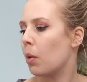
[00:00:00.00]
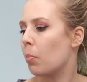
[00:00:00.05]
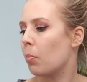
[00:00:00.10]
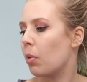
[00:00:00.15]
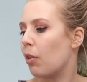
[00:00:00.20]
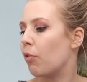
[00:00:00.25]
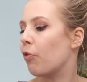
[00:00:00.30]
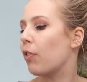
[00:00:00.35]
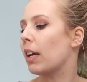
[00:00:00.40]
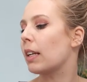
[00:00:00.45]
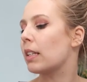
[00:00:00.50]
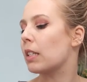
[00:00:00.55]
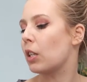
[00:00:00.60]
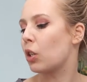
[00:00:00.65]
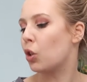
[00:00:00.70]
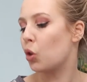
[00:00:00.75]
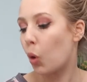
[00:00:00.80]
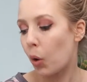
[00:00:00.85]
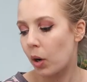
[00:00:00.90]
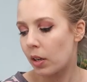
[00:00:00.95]
perfekt
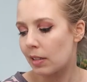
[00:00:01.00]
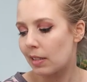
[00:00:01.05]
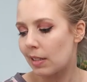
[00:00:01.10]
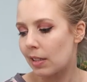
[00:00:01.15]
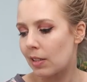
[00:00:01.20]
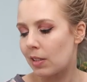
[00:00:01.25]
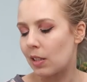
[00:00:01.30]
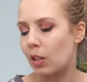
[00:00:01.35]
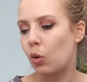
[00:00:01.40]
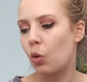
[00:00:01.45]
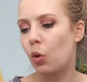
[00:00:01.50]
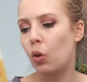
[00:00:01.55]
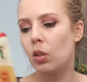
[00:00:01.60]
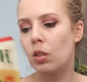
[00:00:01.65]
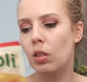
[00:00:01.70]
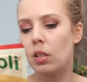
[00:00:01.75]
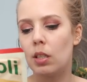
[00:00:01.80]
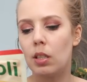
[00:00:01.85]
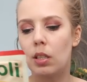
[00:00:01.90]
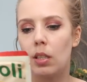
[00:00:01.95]
in 90
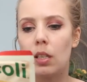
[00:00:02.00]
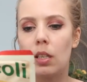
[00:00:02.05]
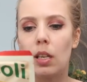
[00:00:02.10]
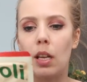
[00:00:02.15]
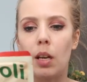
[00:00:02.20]
Sekunden,